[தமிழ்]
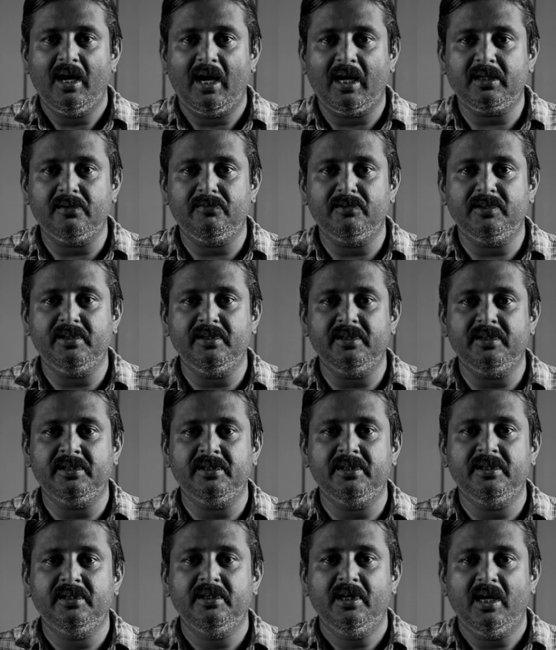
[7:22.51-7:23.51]
அதை வந்து
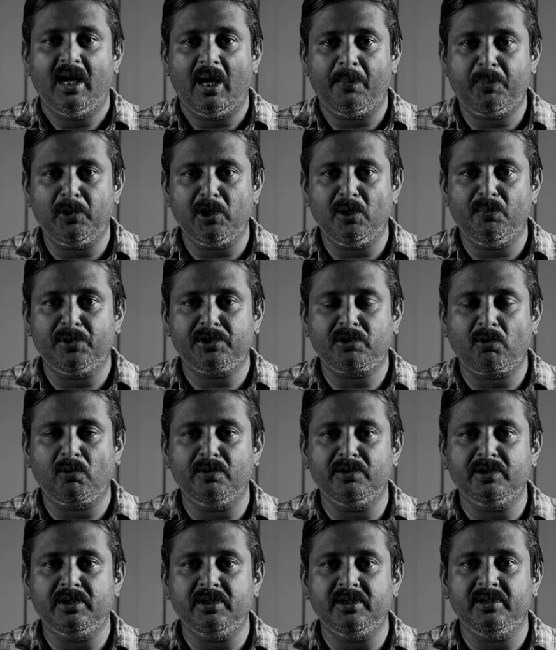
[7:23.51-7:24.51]
அப்பல்லோ
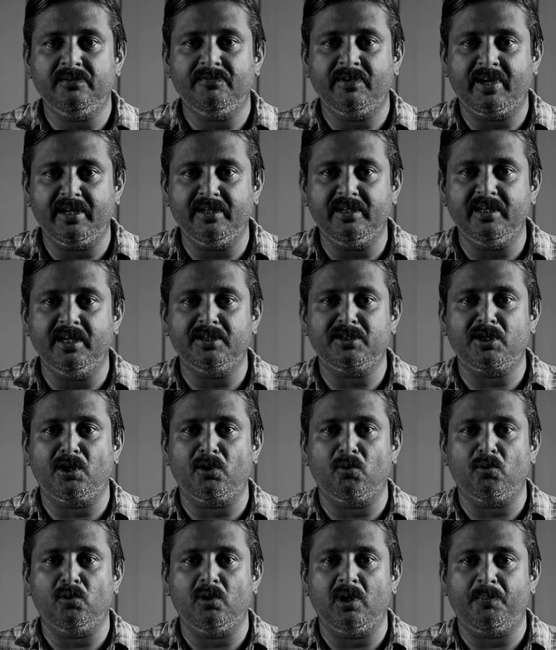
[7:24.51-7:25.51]
மருத்துவர்கள் வந்து விரைந்து
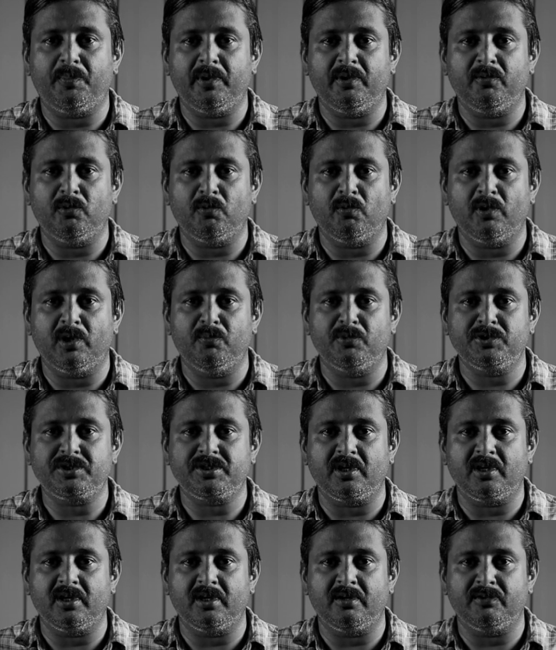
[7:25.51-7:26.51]
எடுத்துடணும் அப்போ ஒரு மூச்சு
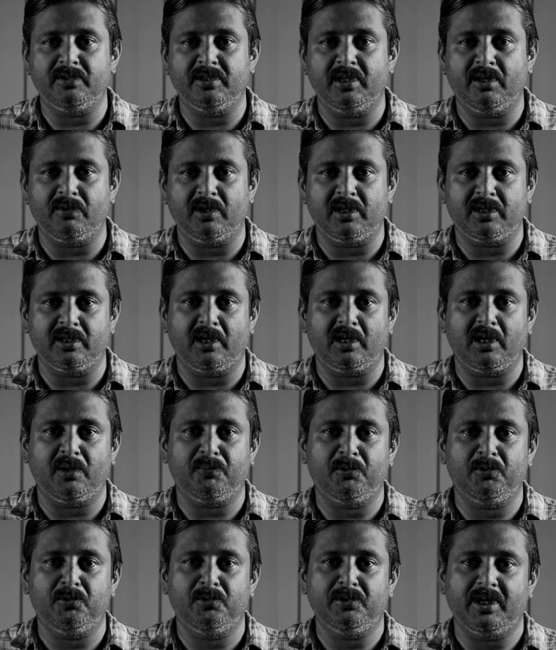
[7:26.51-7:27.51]
மூச்சுத்திணல் வந்து அவங்களுக்கு நல்லா
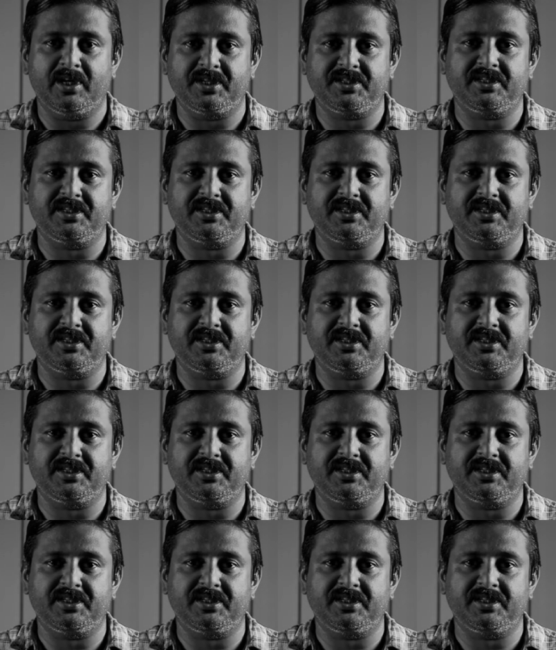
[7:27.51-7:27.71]
போகும்னு